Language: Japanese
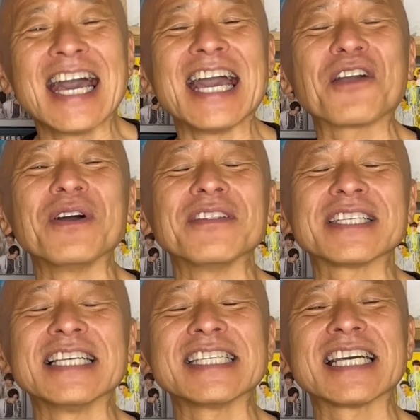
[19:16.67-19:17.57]
えー、今夜の
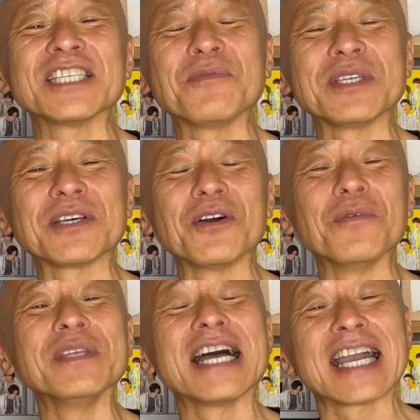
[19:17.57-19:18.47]
3時間スペシャルを
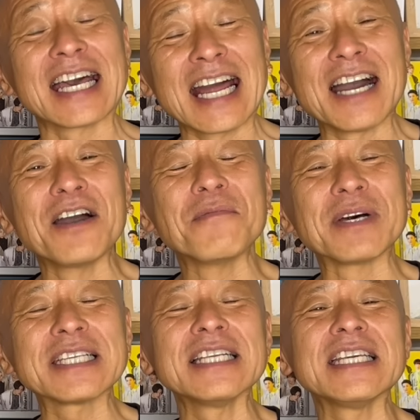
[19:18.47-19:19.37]
見ながら、
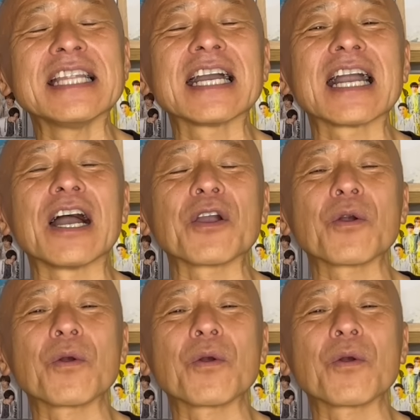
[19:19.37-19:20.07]
まさになんか